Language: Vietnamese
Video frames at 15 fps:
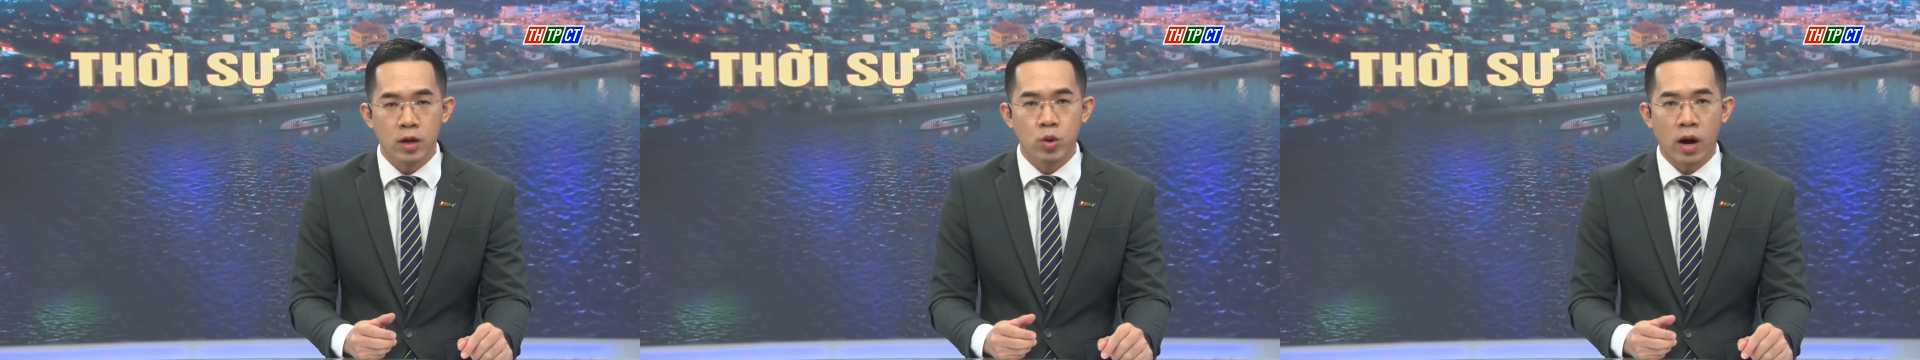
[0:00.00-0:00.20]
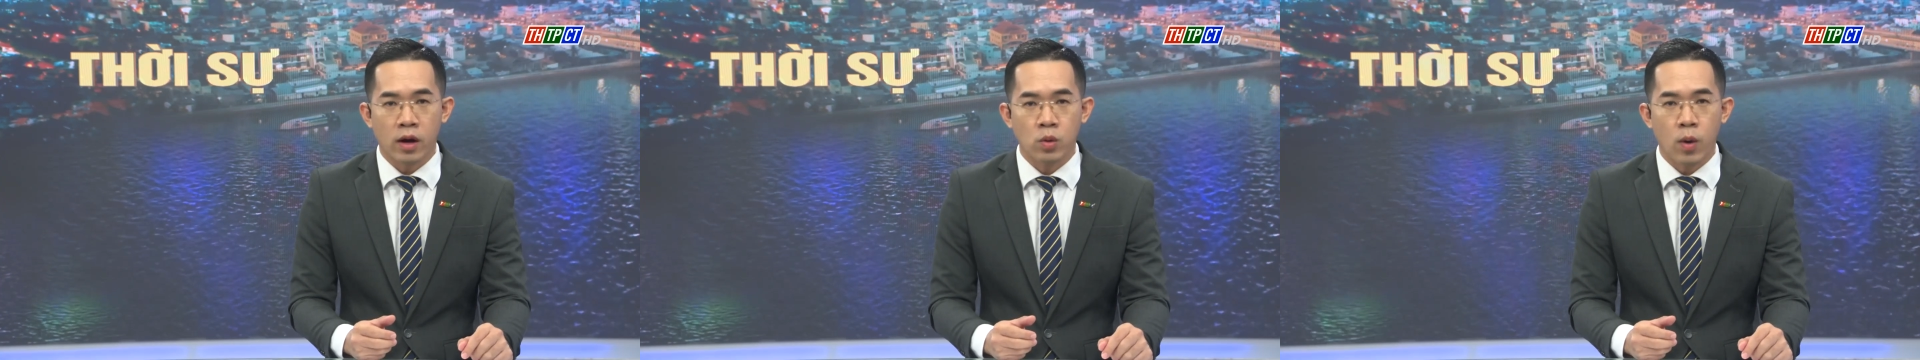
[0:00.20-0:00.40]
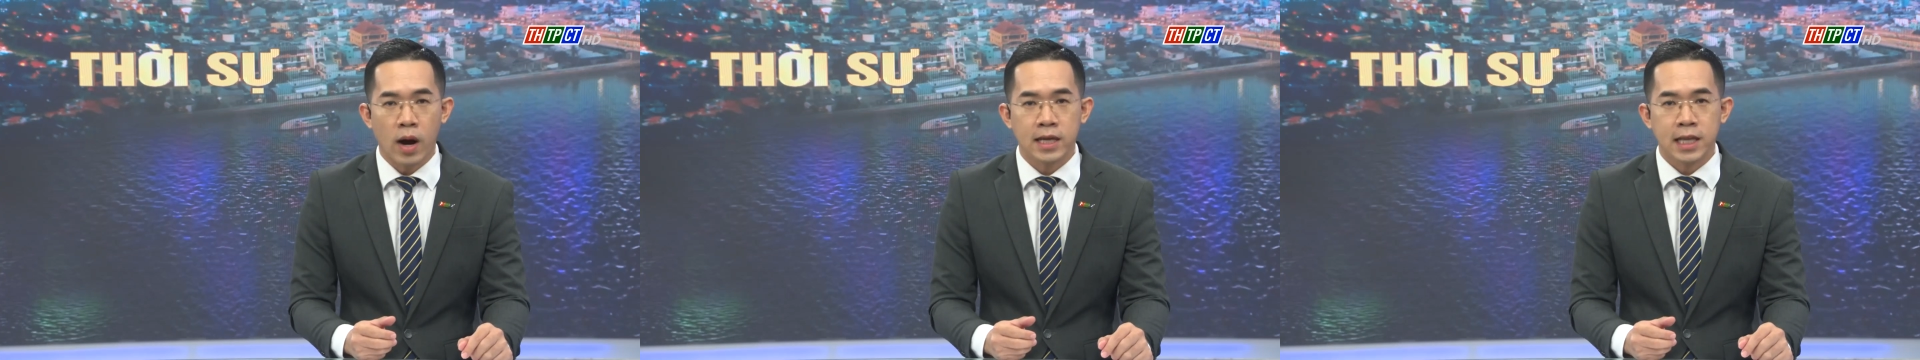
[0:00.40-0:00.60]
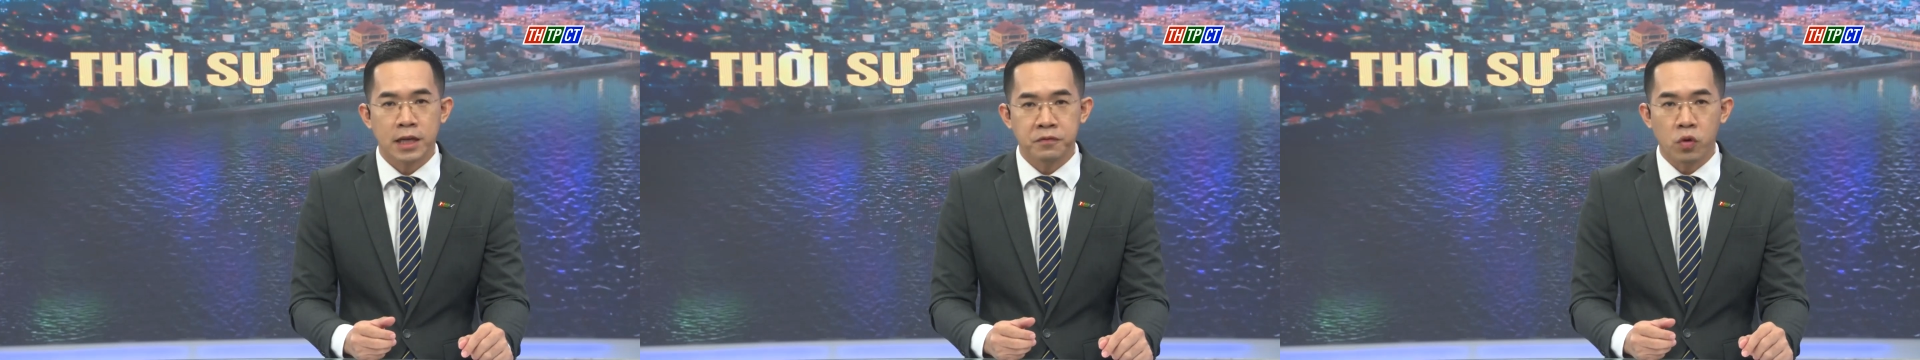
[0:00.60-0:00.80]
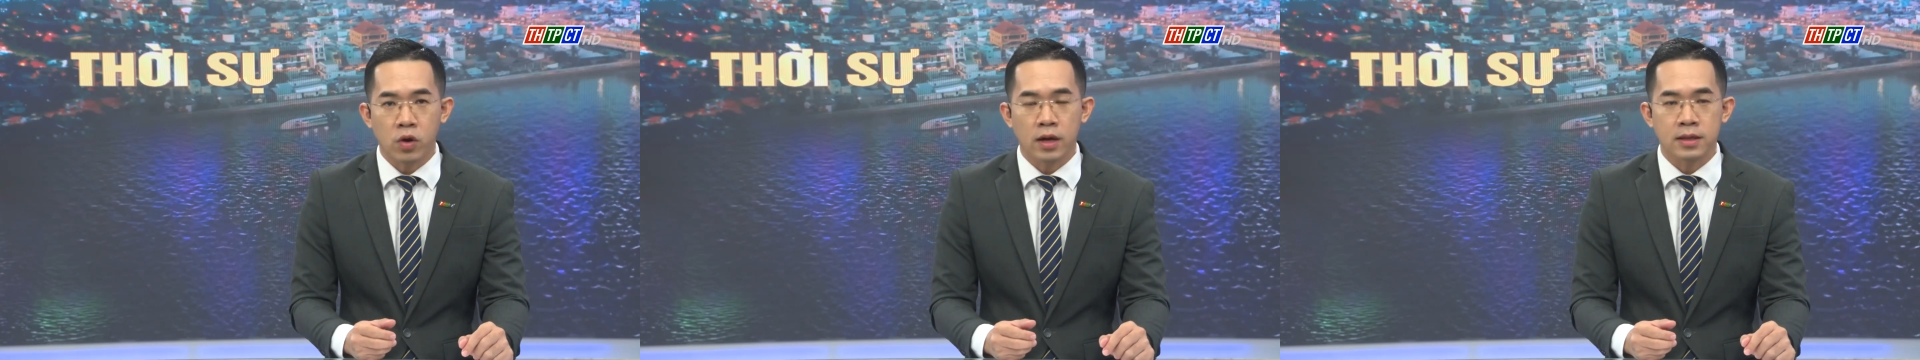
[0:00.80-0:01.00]
đoạn qua
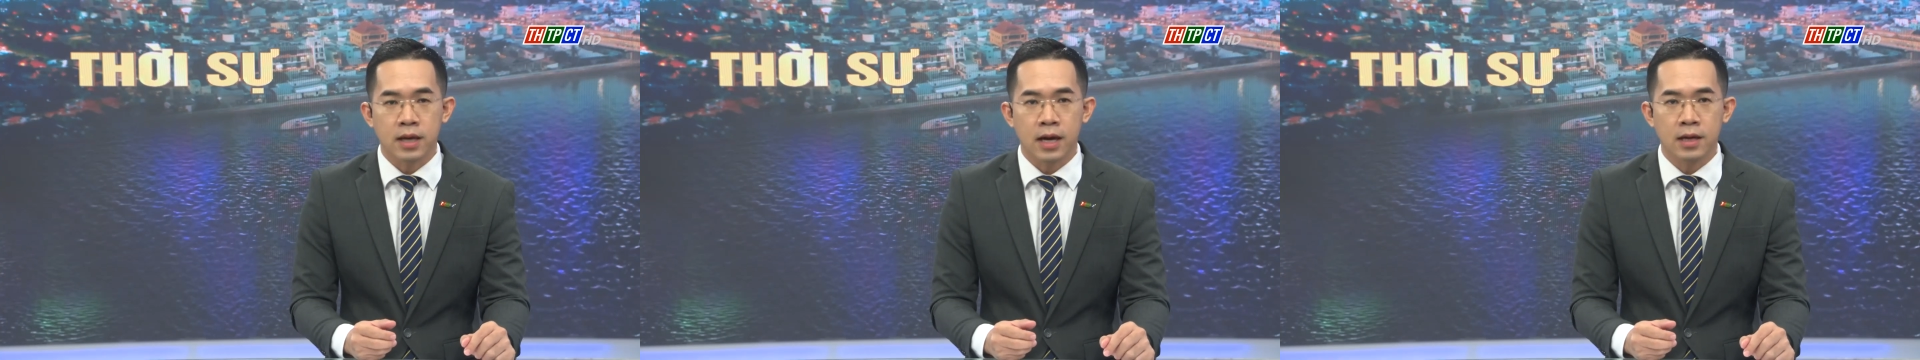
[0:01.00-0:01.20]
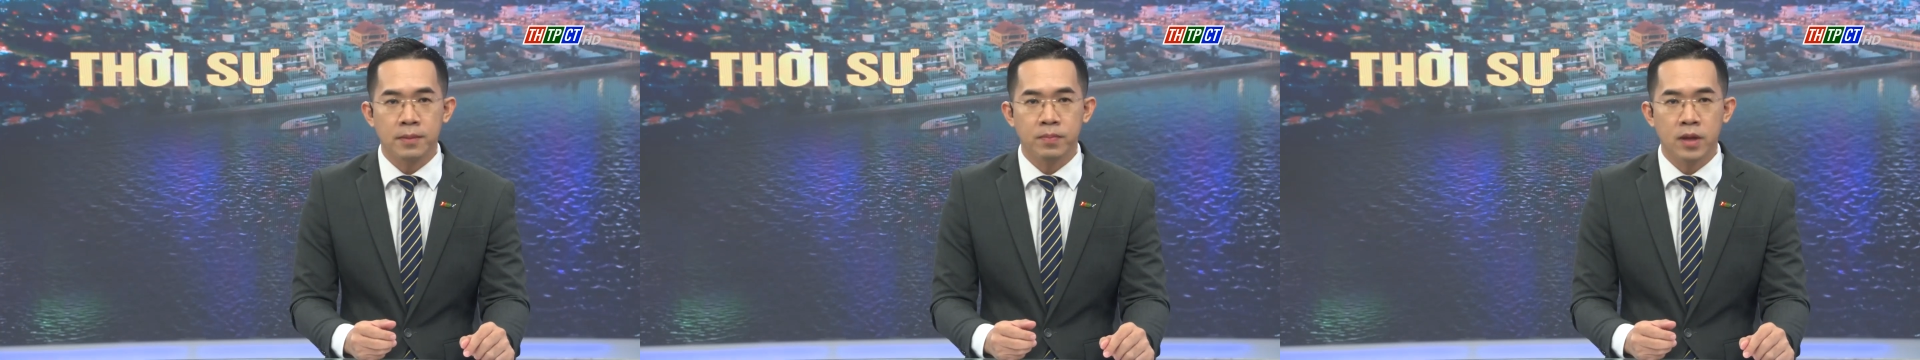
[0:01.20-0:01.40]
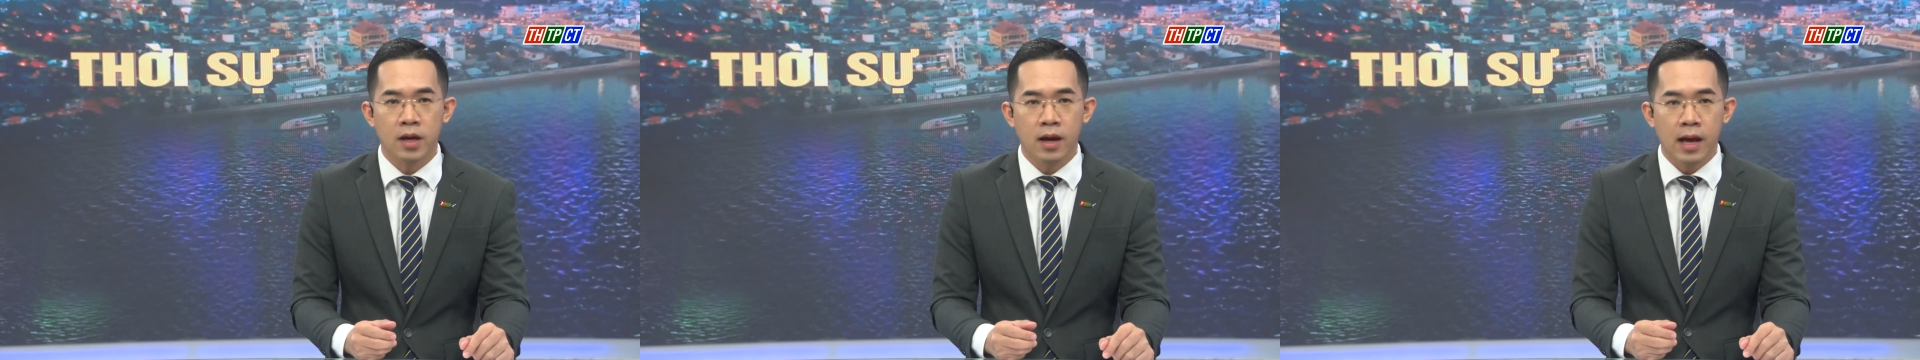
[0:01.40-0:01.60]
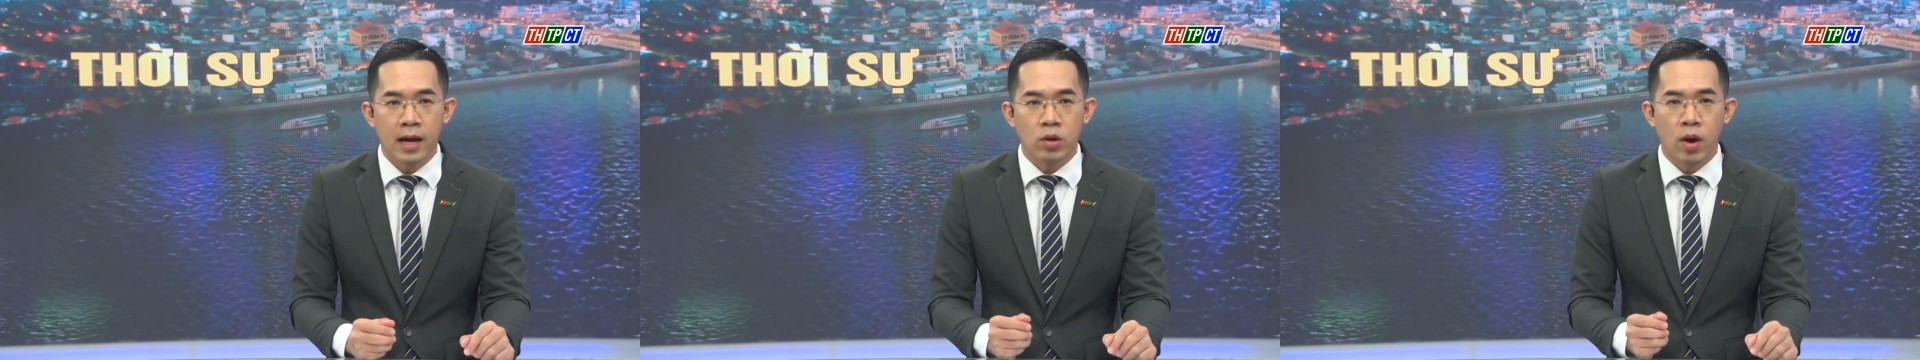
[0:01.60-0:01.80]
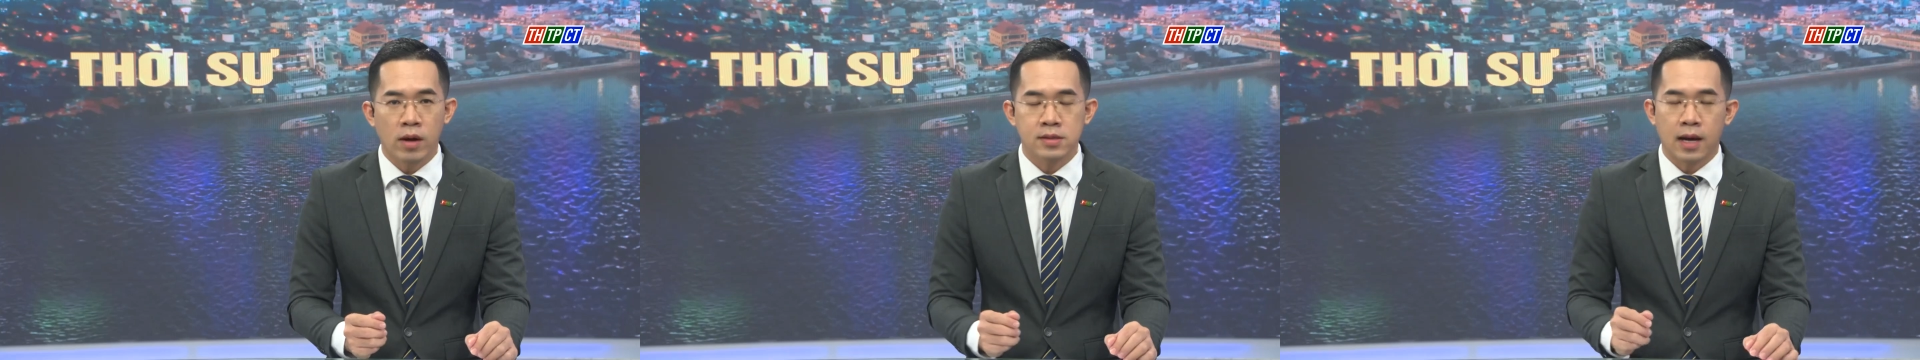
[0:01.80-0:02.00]
thành phố Cần Thơ.
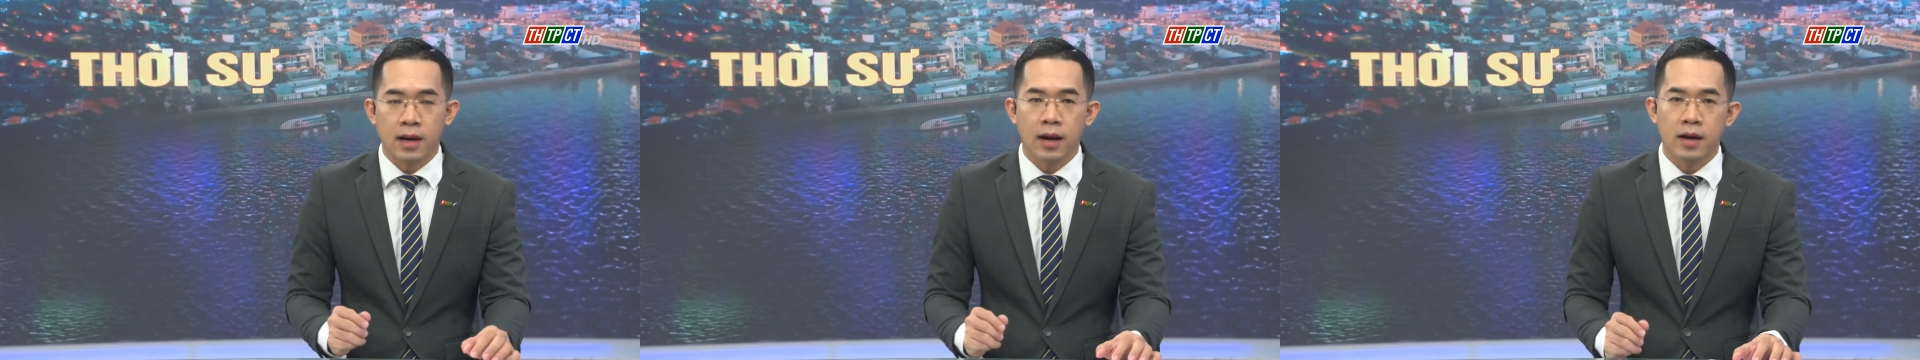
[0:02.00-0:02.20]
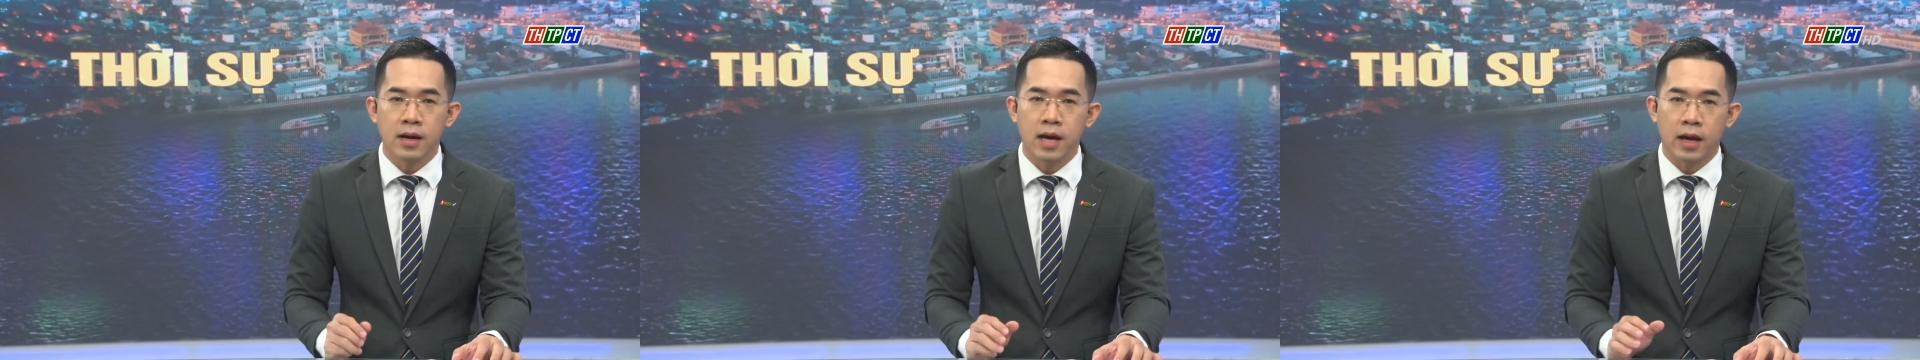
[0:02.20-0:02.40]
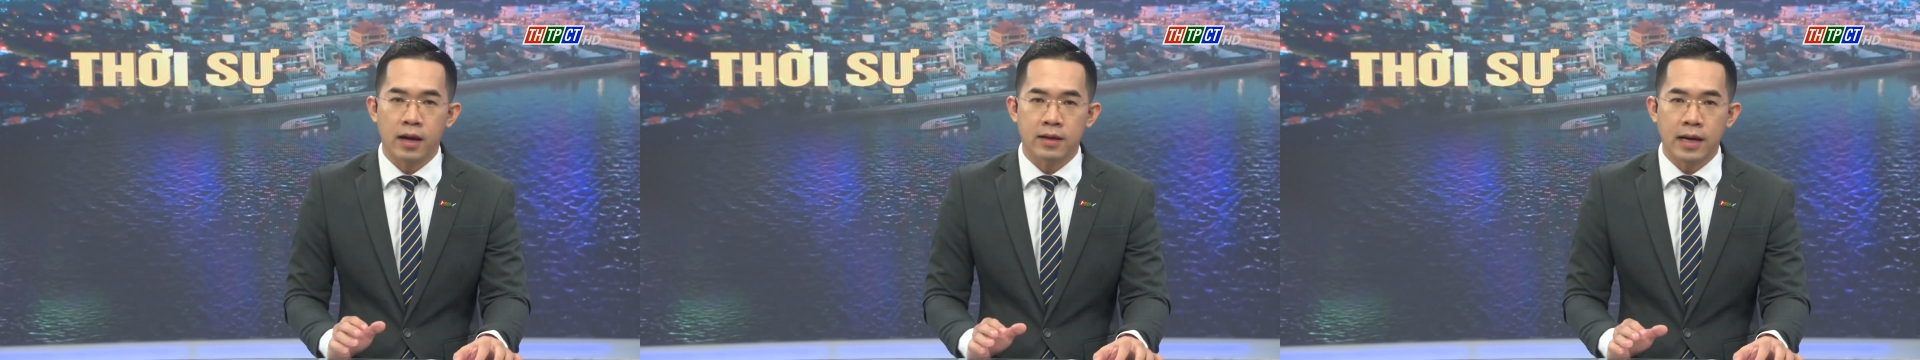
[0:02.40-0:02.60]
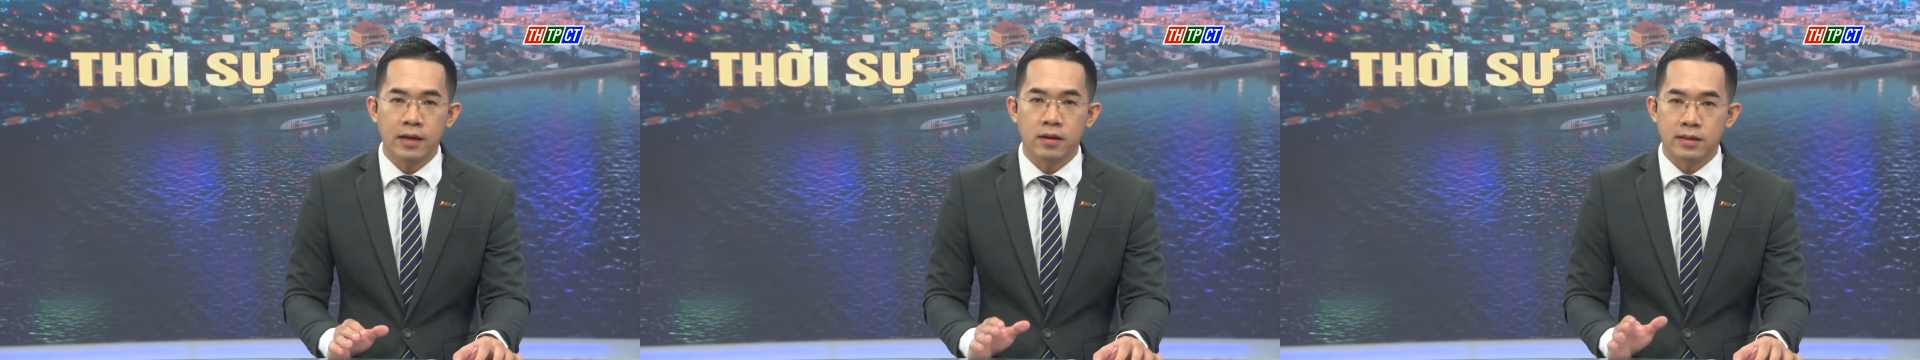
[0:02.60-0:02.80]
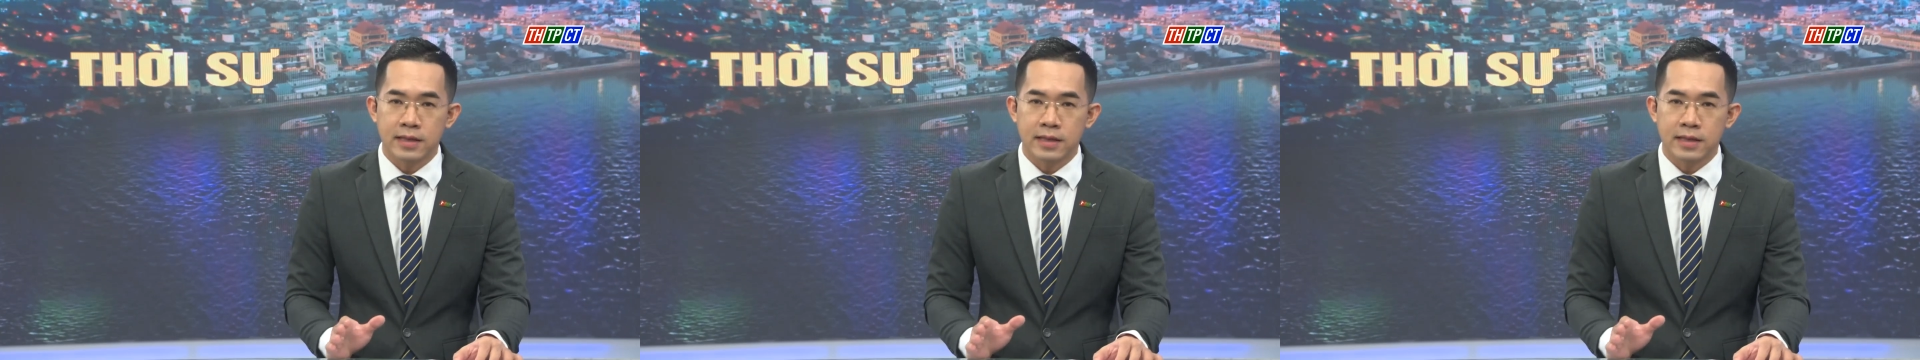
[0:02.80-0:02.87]
Đoạn sạt lở hiện đã được